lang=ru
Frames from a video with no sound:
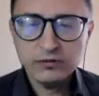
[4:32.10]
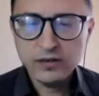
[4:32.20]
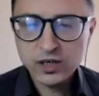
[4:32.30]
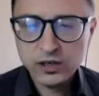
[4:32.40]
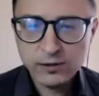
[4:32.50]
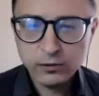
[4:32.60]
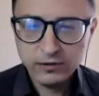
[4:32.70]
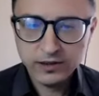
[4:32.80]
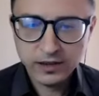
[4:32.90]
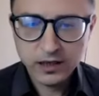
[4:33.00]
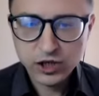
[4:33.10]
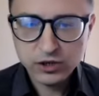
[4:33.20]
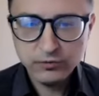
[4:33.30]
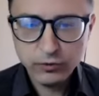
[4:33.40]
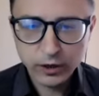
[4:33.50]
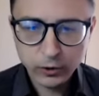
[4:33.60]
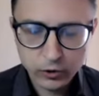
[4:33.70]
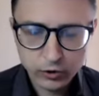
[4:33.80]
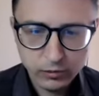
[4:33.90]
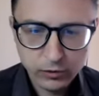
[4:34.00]
вот важное слово сказали «живой». Я
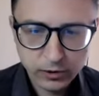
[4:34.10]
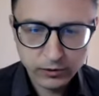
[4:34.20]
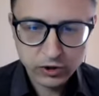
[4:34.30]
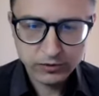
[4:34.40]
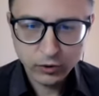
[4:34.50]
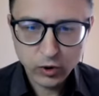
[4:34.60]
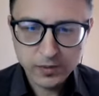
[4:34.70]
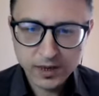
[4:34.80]
точно люблю слово «живой».